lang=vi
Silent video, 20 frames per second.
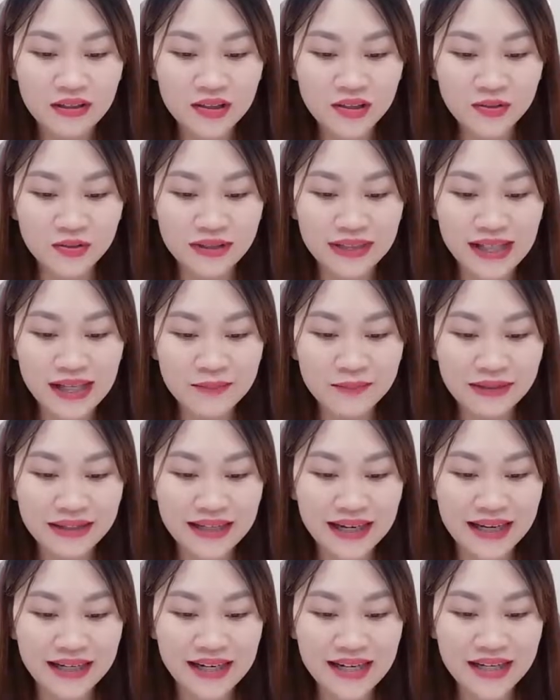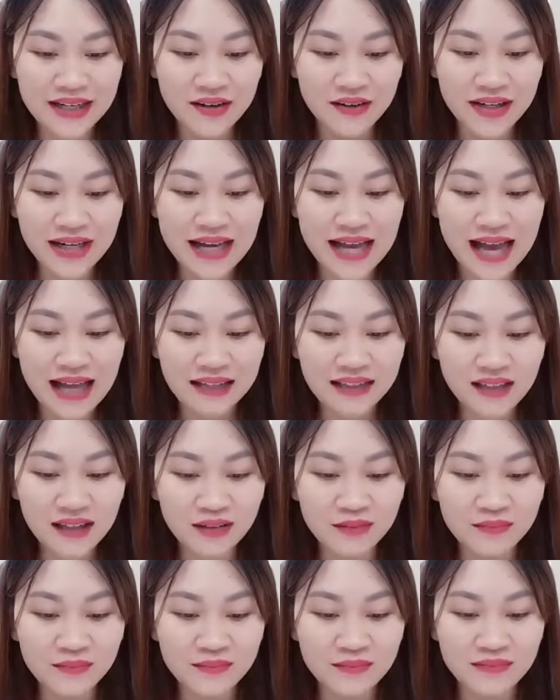"Chủ tiệm, cái này có thể ăn
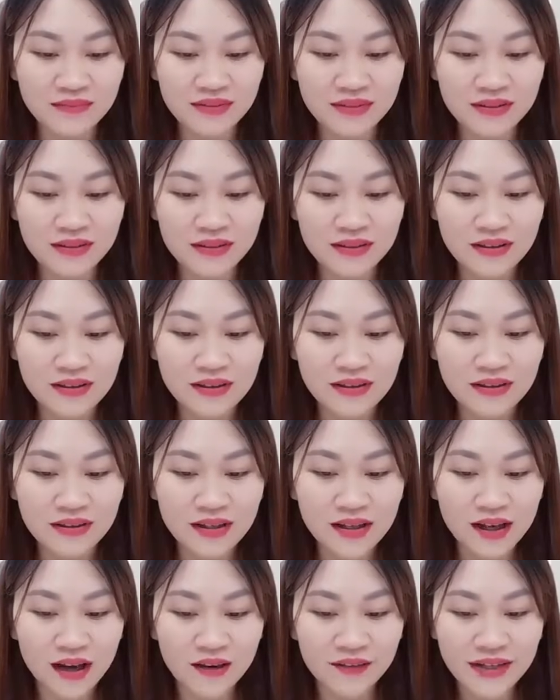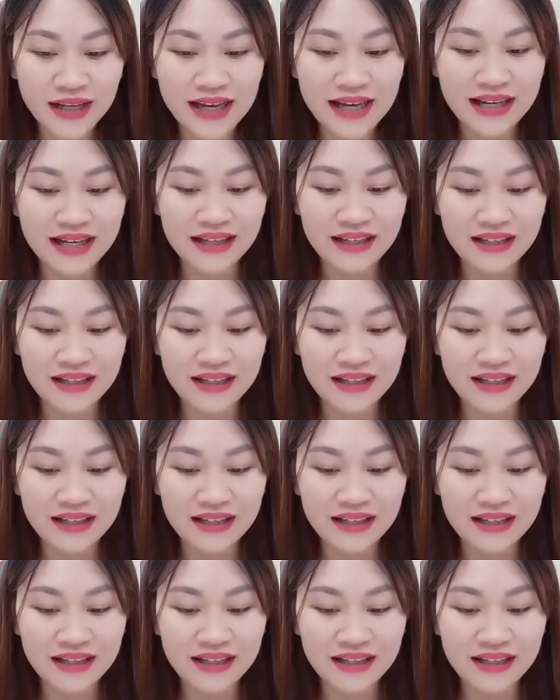không?" "Có thể."